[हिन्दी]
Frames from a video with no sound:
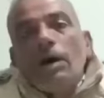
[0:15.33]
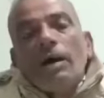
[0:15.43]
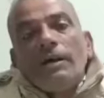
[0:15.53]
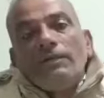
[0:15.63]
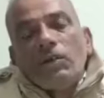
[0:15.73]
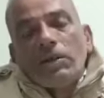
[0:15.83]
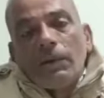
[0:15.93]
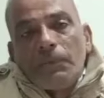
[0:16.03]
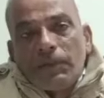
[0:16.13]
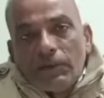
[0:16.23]
युवक से
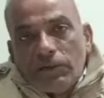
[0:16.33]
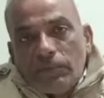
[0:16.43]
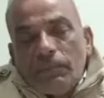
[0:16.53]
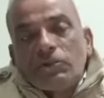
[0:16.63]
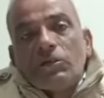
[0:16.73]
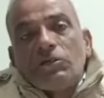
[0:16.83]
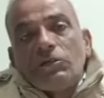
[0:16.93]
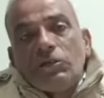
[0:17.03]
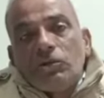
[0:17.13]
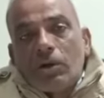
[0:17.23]
मारपीट कर उसको
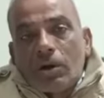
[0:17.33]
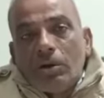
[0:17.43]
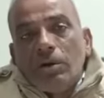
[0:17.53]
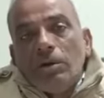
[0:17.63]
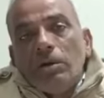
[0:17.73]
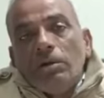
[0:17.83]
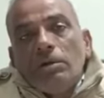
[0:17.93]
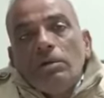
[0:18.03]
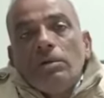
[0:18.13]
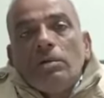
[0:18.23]
बोरी में बांधकर
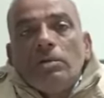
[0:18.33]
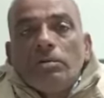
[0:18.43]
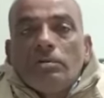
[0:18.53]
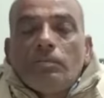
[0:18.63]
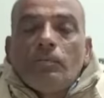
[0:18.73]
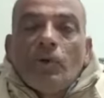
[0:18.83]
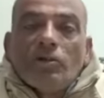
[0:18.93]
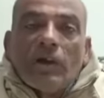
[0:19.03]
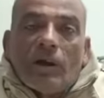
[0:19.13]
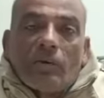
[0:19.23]
सड़क के किनारे
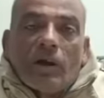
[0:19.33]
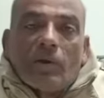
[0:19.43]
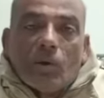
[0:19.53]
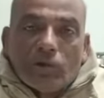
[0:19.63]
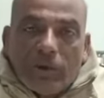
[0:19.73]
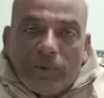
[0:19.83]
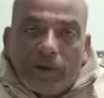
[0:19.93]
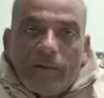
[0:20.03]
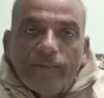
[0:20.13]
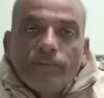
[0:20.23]
पटक कर लोग फरार
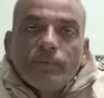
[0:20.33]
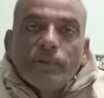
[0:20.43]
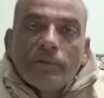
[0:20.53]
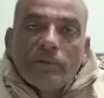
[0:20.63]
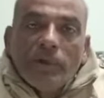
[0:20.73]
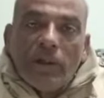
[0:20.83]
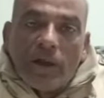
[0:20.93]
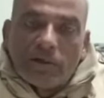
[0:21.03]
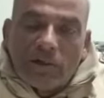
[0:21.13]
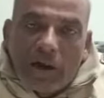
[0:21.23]
हो गए
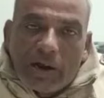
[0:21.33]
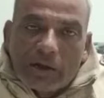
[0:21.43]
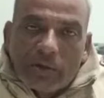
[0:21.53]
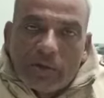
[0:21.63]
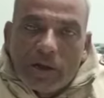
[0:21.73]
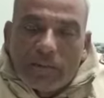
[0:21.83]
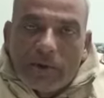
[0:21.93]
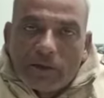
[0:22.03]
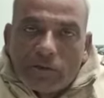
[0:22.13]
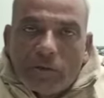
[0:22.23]
इस संबंध में युवक के
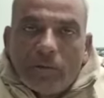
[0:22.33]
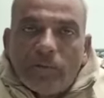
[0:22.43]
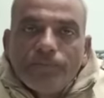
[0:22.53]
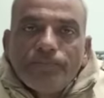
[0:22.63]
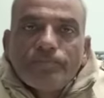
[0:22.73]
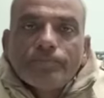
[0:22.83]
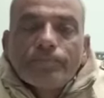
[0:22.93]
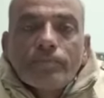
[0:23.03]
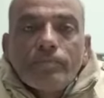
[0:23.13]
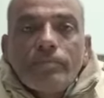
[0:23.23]
पिता ने अज्ञात
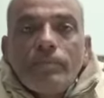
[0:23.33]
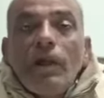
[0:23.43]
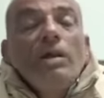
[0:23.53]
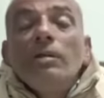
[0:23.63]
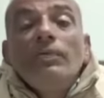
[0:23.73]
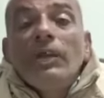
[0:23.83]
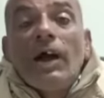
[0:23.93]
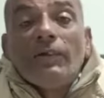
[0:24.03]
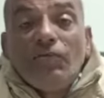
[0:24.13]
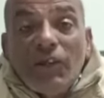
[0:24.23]
लोगों के खिलाफ
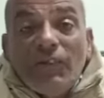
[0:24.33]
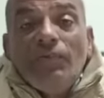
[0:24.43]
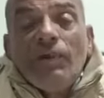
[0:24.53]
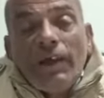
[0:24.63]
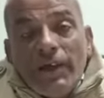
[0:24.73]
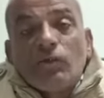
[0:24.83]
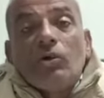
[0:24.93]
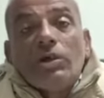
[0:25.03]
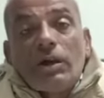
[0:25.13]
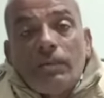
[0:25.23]
मामला दर्ज करवाया है
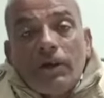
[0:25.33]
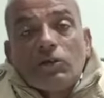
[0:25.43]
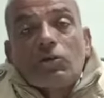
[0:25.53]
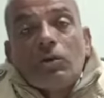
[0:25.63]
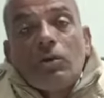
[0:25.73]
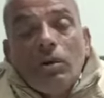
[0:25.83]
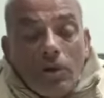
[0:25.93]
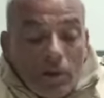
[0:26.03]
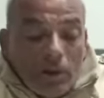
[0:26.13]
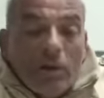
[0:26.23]
युवक
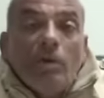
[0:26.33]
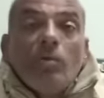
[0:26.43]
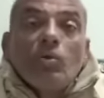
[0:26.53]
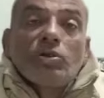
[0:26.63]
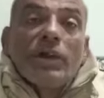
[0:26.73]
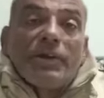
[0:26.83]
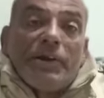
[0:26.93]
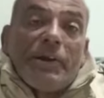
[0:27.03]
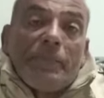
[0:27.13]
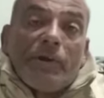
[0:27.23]
के शरीर पर मारपीट
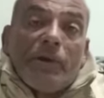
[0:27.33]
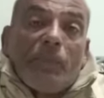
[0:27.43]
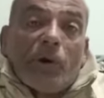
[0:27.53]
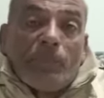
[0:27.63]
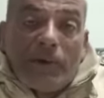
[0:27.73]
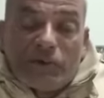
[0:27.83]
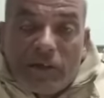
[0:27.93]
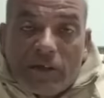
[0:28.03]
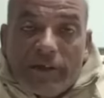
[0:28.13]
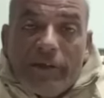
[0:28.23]
के निशान हैं
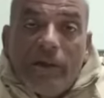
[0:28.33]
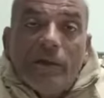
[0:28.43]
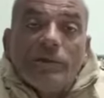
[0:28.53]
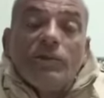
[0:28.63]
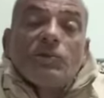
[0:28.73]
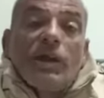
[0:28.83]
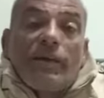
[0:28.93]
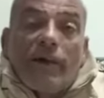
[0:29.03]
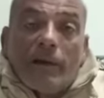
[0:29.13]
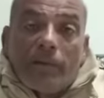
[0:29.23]
सविदा कर्मी के हाथ
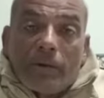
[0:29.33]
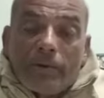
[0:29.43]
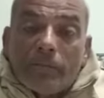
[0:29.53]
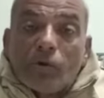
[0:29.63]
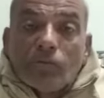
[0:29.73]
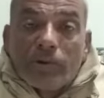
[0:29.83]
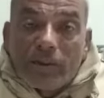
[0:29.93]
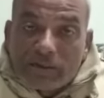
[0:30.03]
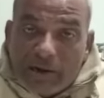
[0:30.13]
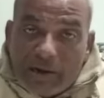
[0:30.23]
और पैर भी बंधे
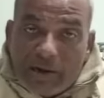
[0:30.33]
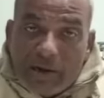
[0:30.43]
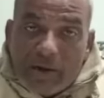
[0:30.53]
हुए थे